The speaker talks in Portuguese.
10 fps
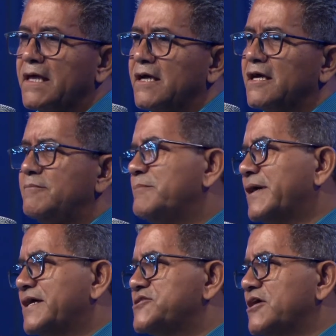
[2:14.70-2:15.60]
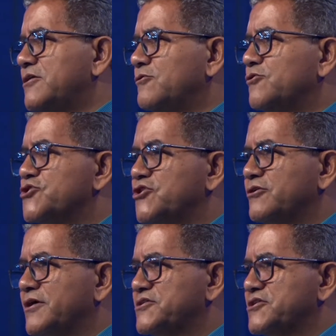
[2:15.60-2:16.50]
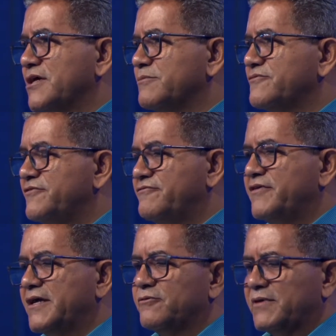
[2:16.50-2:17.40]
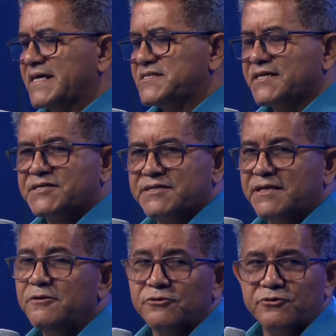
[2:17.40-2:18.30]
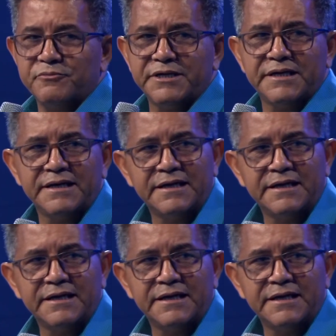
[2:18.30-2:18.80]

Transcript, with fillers: E me parece que hoje nós estamos vivendo essa síndrome.